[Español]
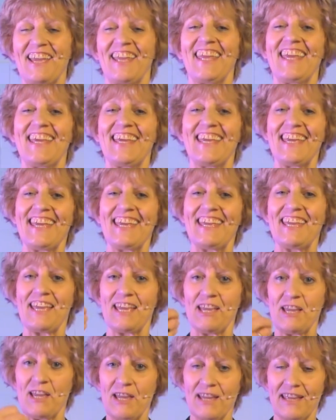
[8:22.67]

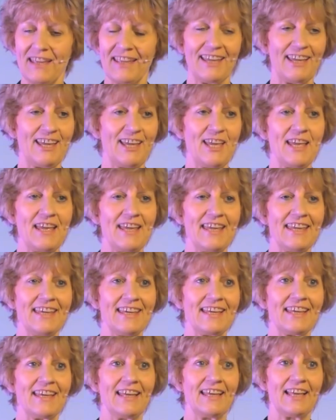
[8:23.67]

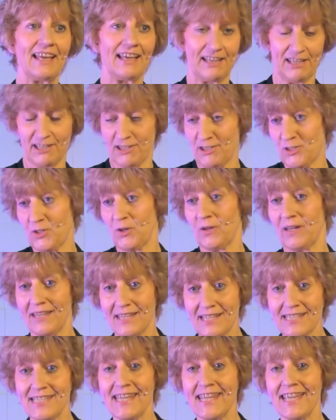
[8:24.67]
y, yo le
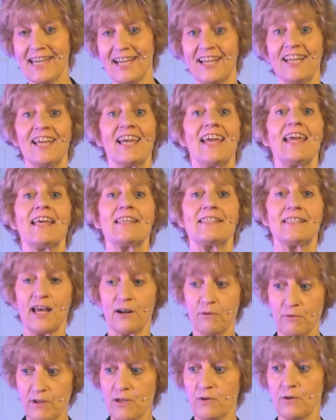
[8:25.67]
decía,
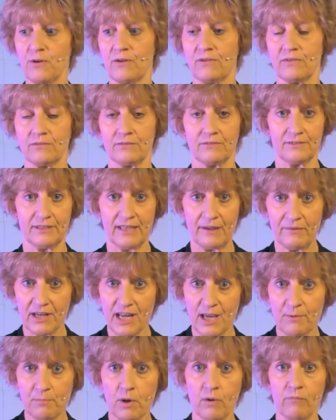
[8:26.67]
está rico,
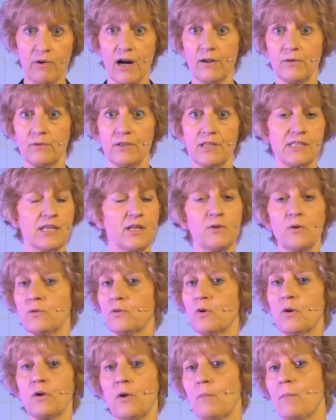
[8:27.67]
debería probarlo. Dice, no,
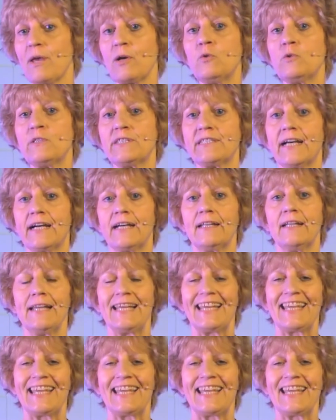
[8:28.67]
no, no me gusta.